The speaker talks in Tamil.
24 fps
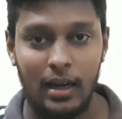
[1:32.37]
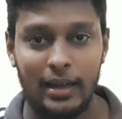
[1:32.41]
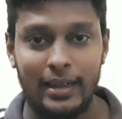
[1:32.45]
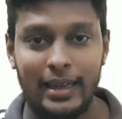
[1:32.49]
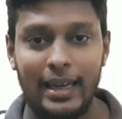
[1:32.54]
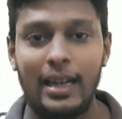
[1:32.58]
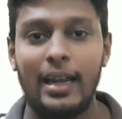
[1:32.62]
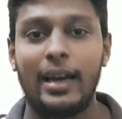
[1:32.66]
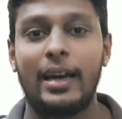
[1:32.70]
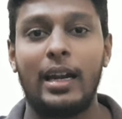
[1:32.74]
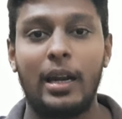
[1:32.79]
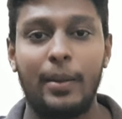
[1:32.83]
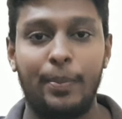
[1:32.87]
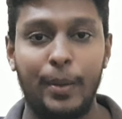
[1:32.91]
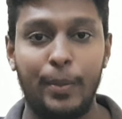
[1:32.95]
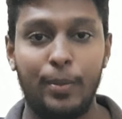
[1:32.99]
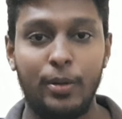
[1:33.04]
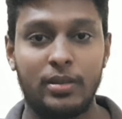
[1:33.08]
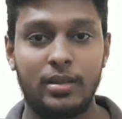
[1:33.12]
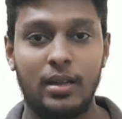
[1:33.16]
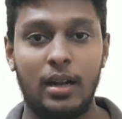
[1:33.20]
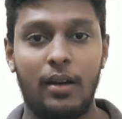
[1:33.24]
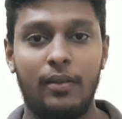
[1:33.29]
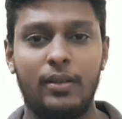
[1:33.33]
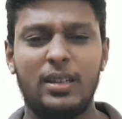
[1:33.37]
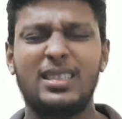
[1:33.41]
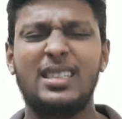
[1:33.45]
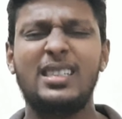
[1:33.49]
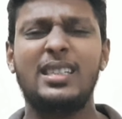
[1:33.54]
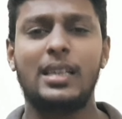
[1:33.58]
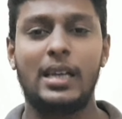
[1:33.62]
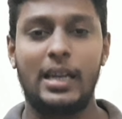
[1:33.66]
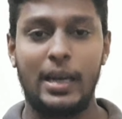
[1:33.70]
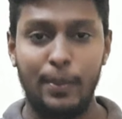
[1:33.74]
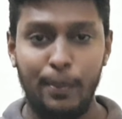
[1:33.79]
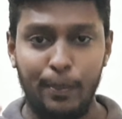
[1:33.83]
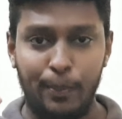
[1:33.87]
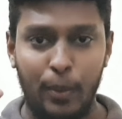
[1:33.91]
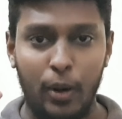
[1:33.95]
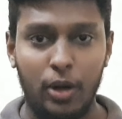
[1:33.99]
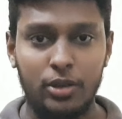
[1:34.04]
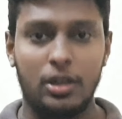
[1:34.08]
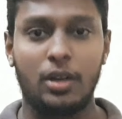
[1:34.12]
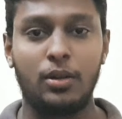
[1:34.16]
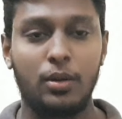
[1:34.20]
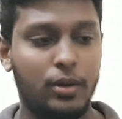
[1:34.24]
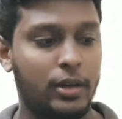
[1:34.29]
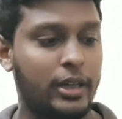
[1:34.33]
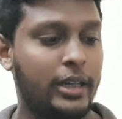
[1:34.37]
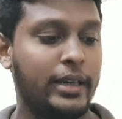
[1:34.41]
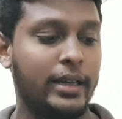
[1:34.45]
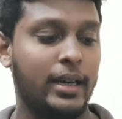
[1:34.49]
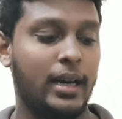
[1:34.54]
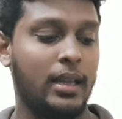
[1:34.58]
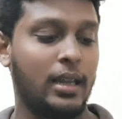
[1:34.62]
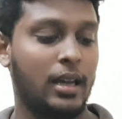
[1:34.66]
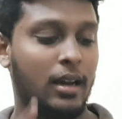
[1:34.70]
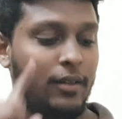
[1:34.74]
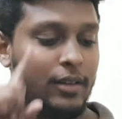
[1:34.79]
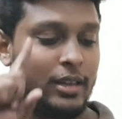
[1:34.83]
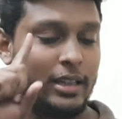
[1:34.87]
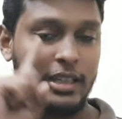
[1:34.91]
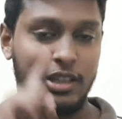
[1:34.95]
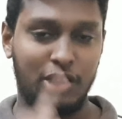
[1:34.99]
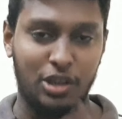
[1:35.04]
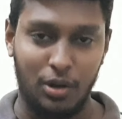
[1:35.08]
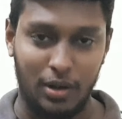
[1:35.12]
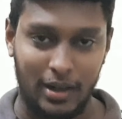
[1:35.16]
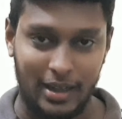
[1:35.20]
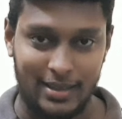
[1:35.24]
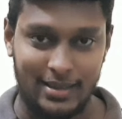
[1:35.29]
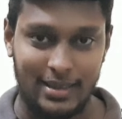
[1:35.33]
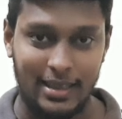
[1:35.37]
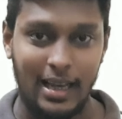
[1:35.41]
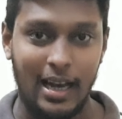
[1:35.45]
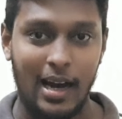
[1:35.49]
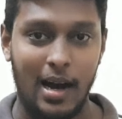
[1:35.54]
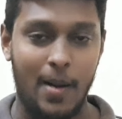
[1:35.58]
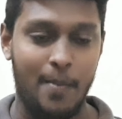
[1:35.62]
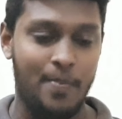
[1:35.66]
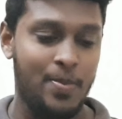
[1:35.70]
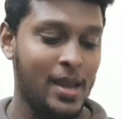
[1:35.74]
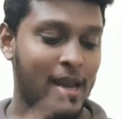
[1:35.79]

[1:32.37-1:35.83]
கீழக்கரை பீப்புள்ஸ்லாம் வந்து இம்போர்ட்டட் லுங்கி அதாவது இந்தோனேசியா